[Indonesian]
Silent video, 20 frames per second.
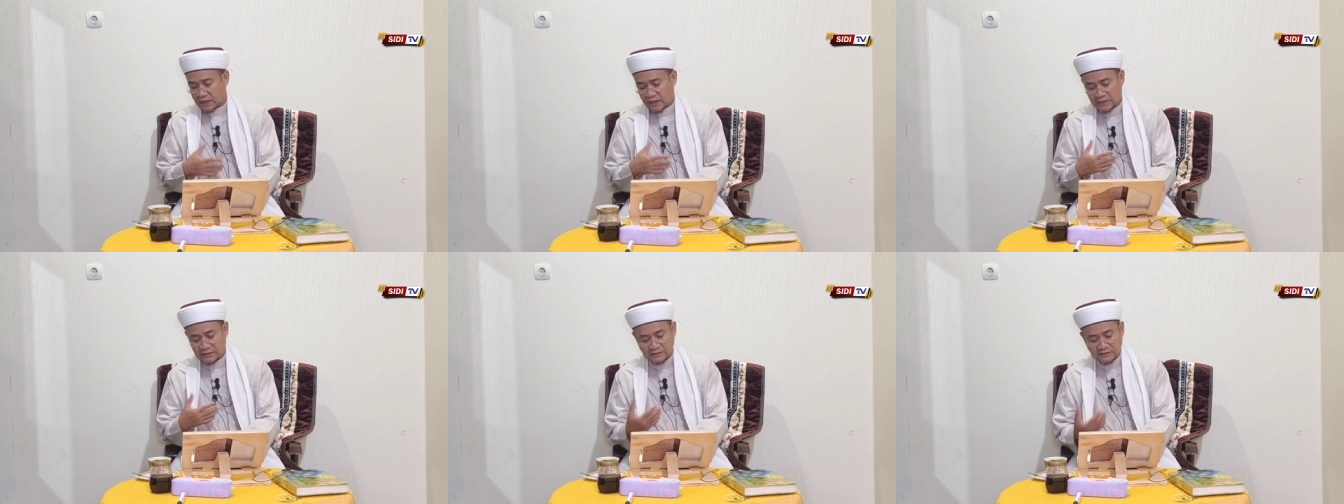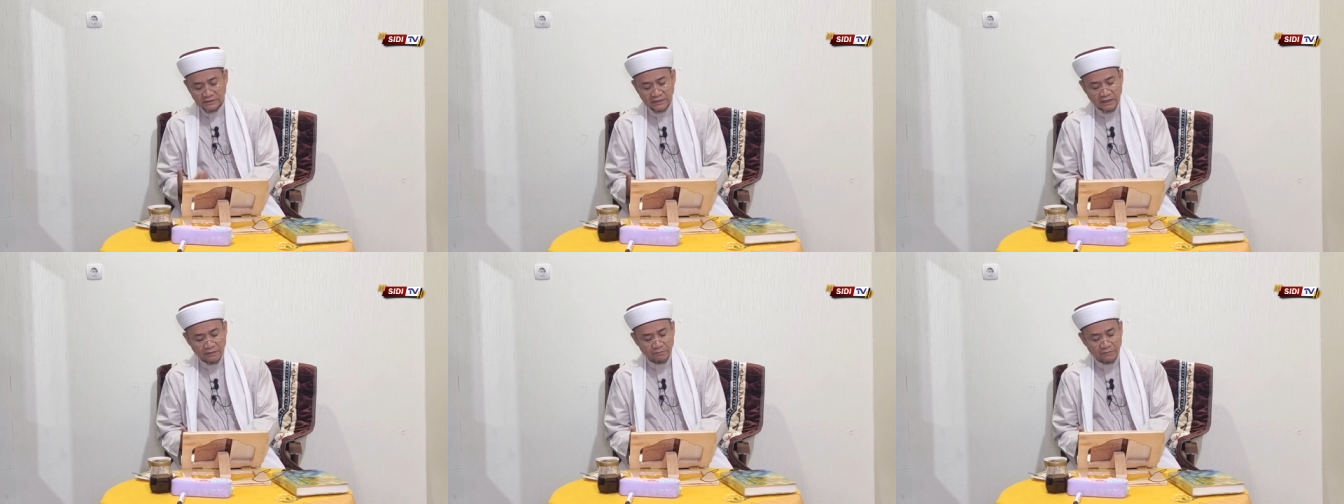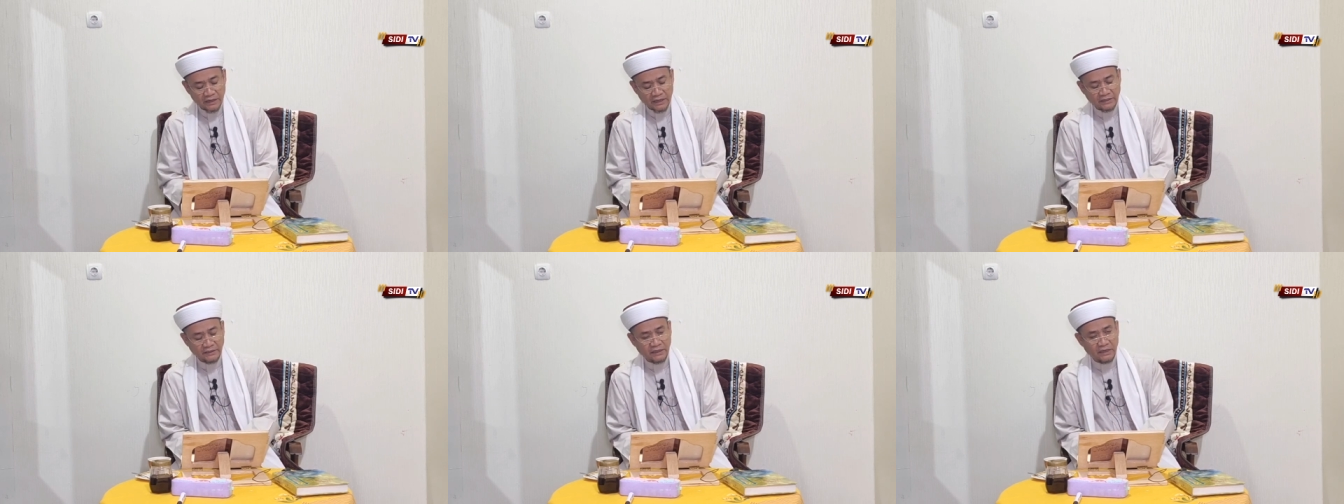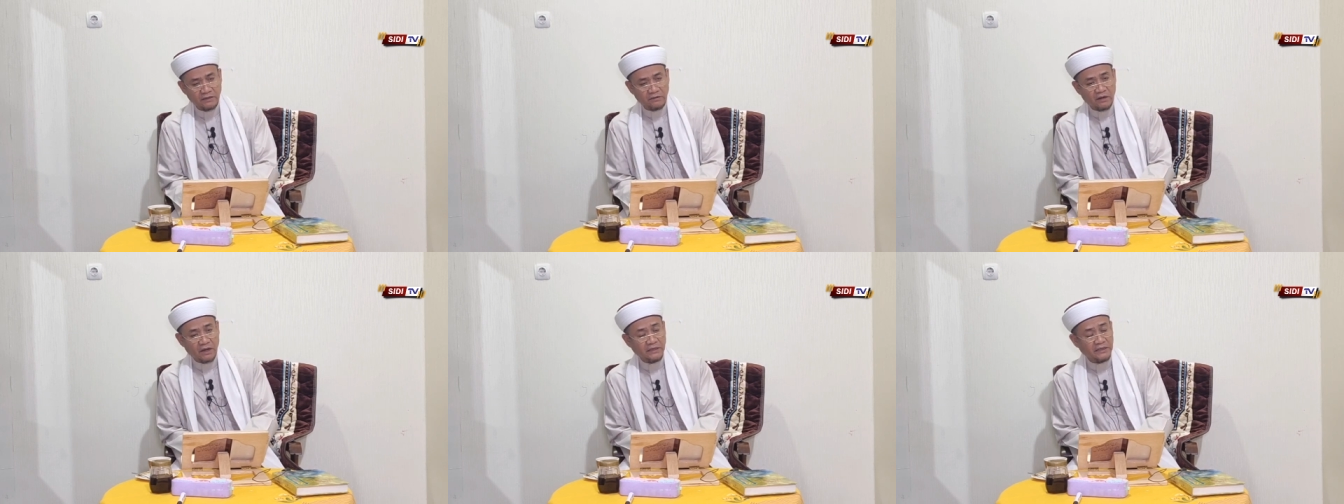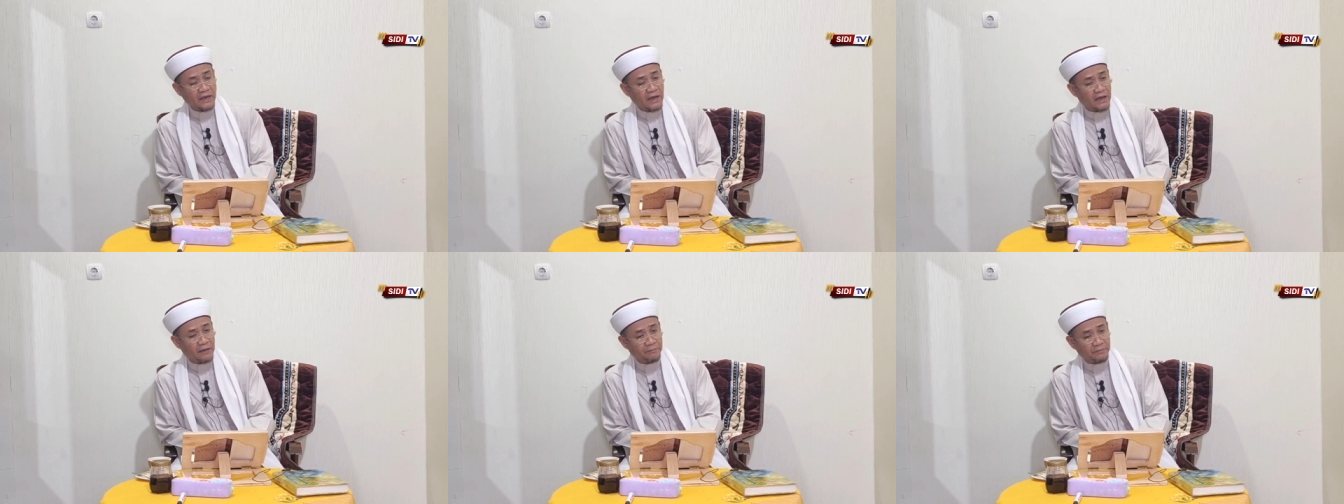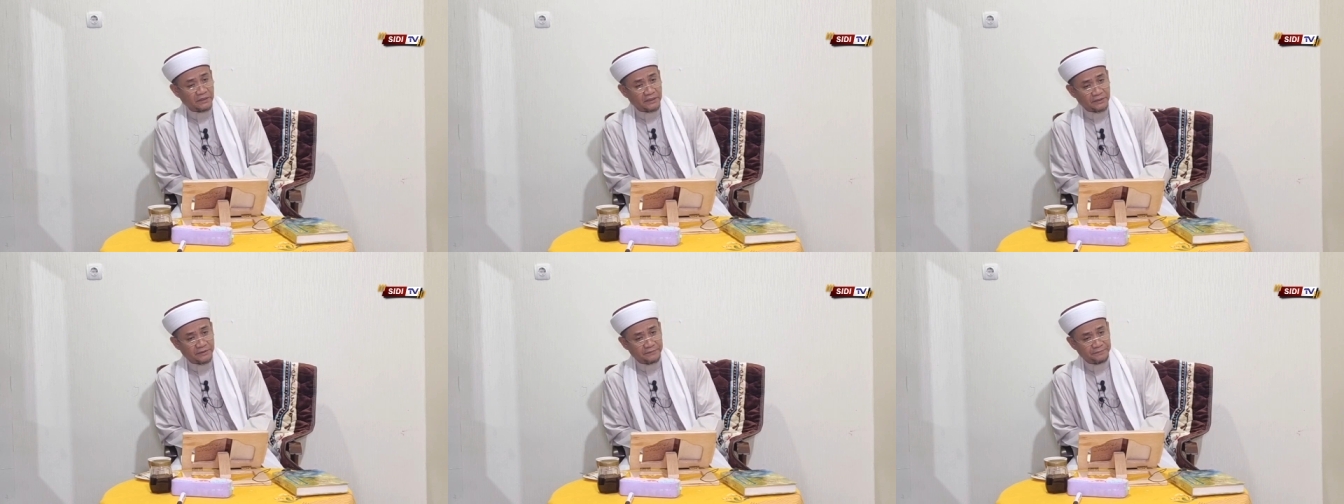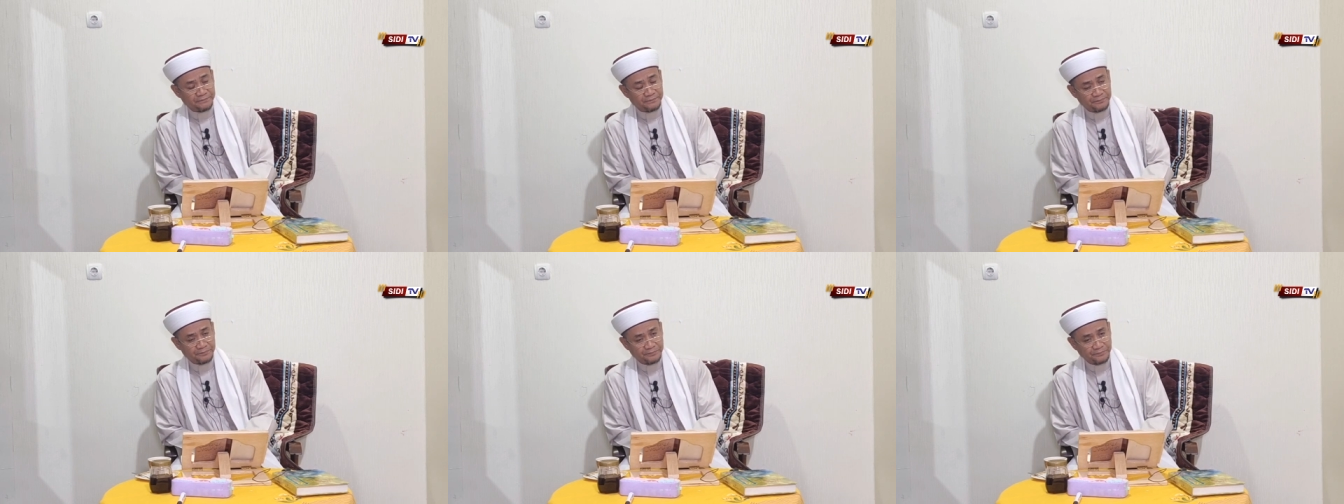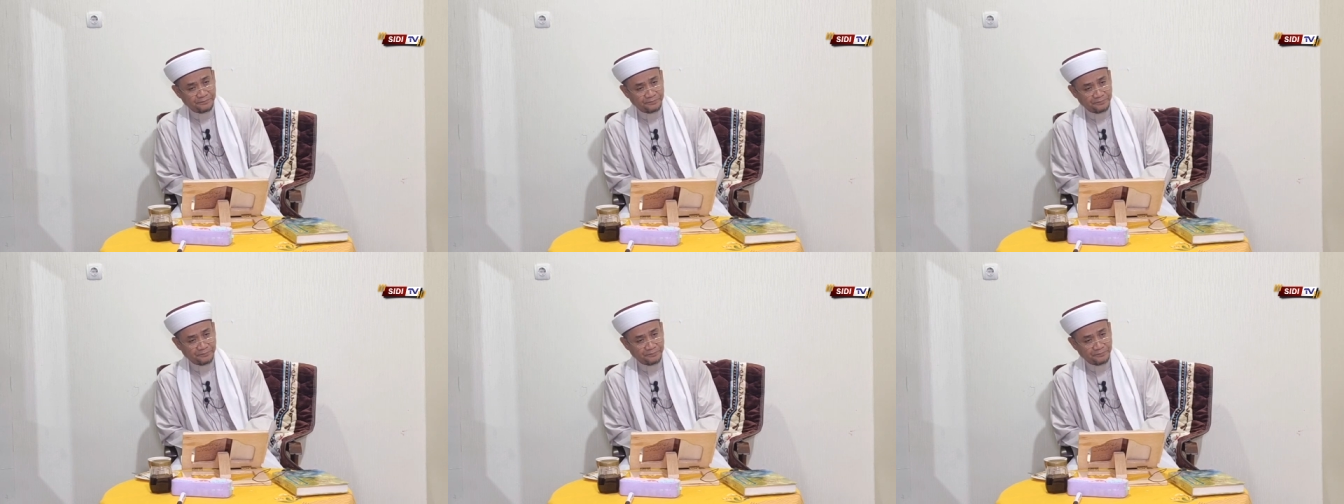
rahasia melainkan orang yang amin.